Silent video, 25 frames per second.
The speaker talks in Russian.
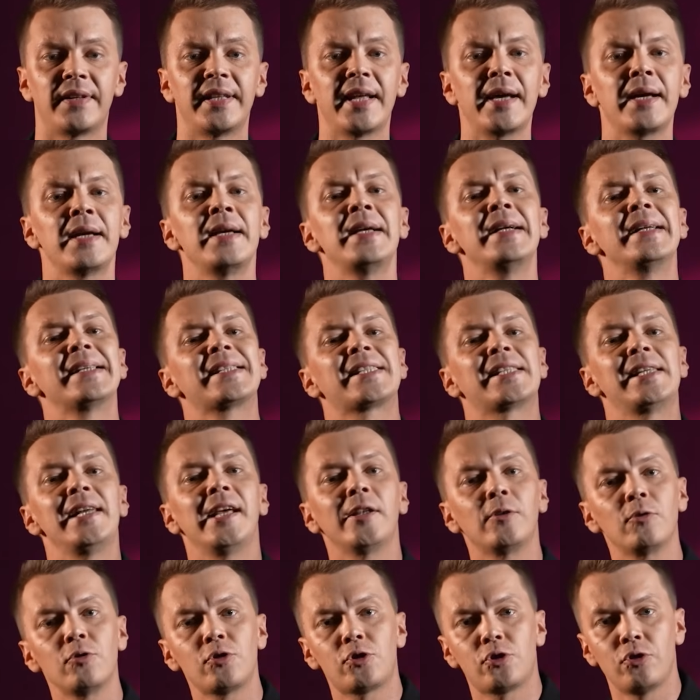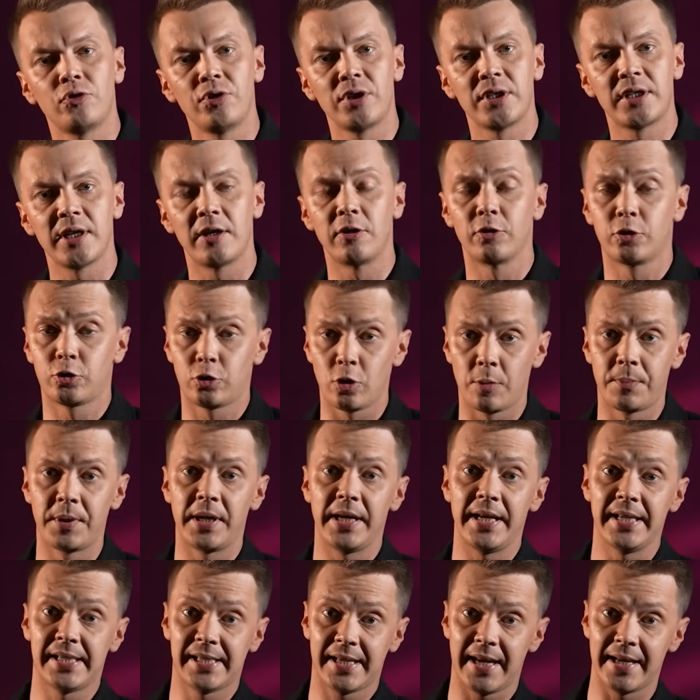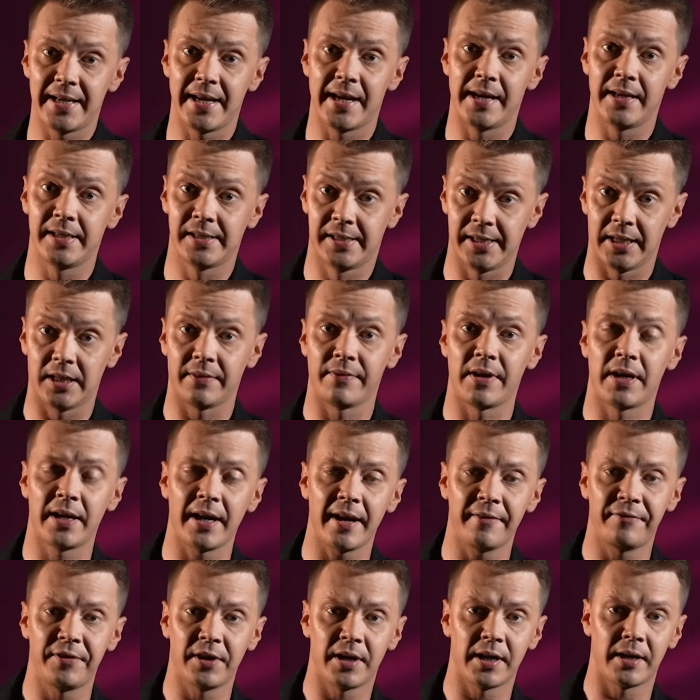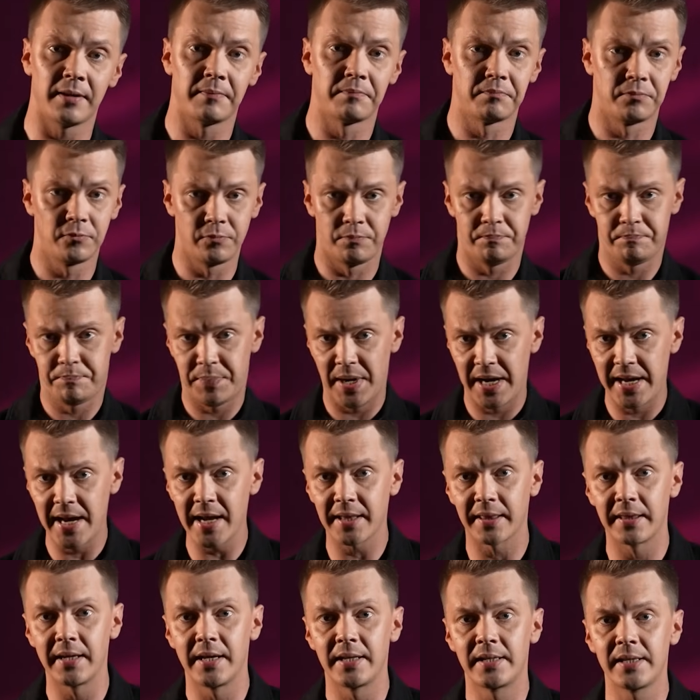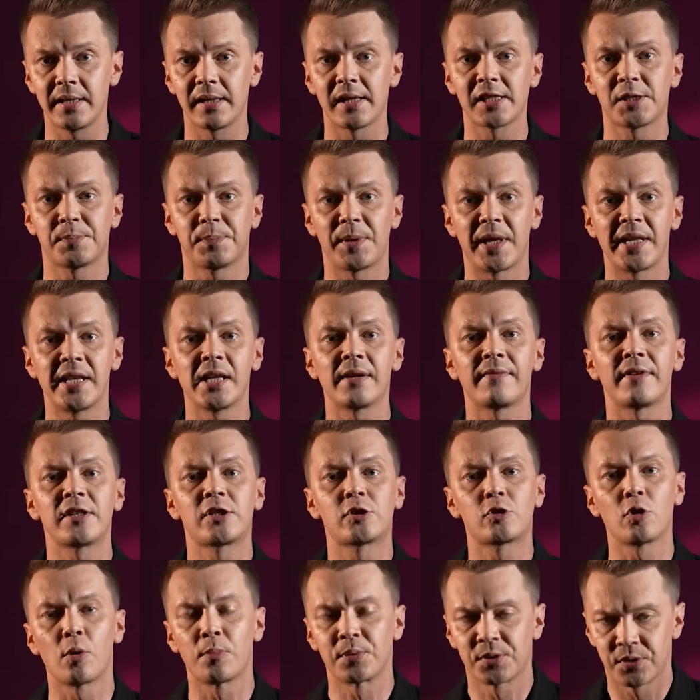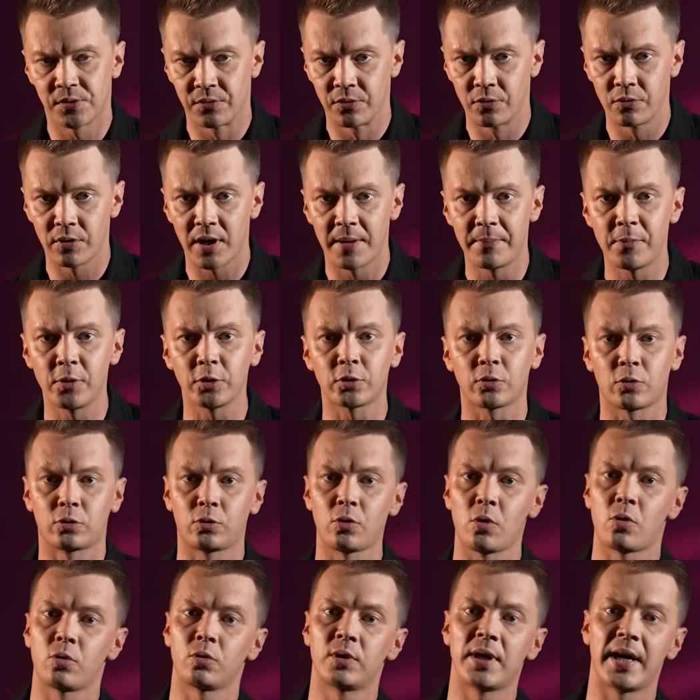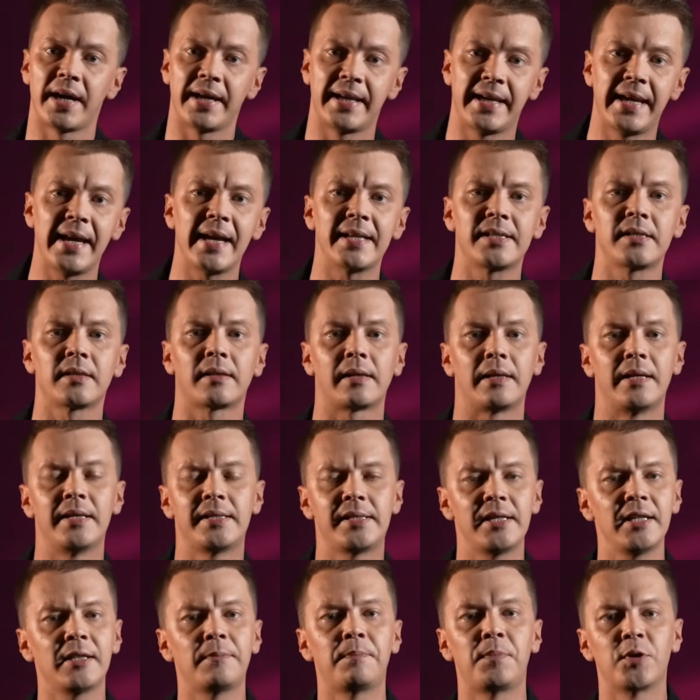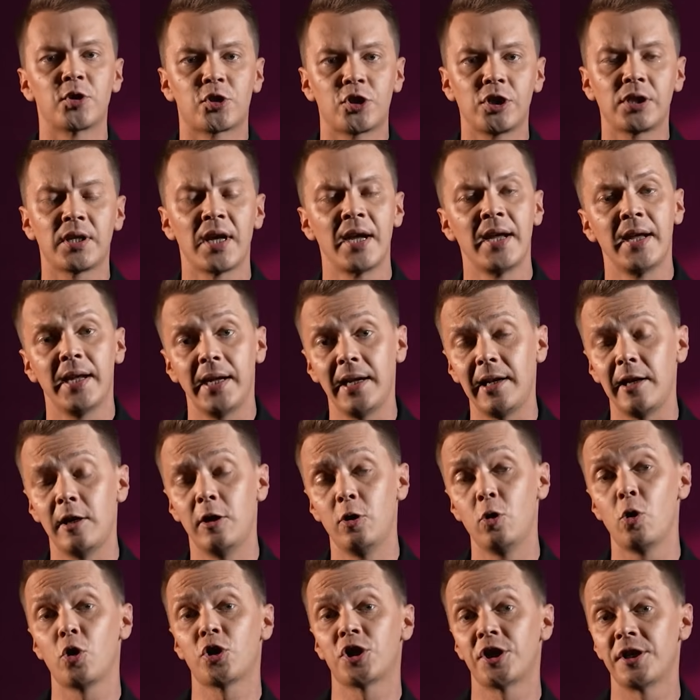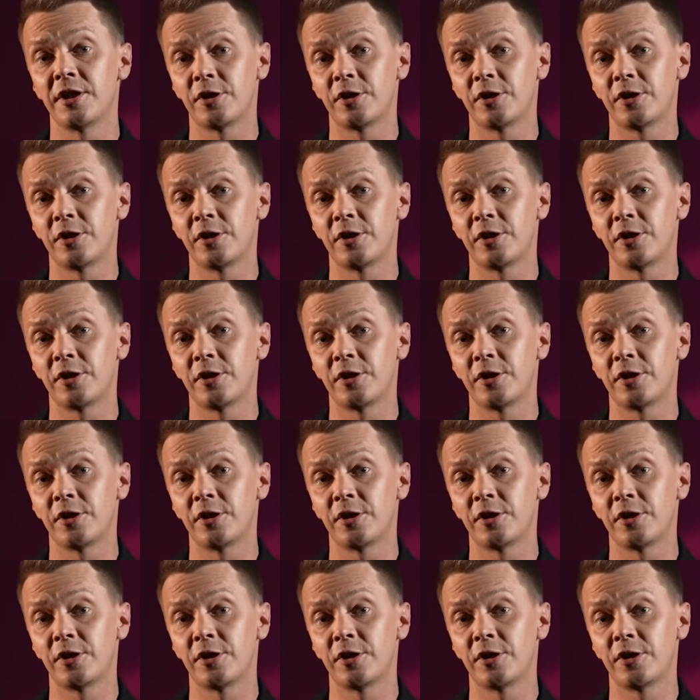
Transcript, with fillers: на следующую неделю, чтобы, исходя из этого графика, ну, понятное дело, спланировать собственную работу, кто куда едет, летит, бежит или лежа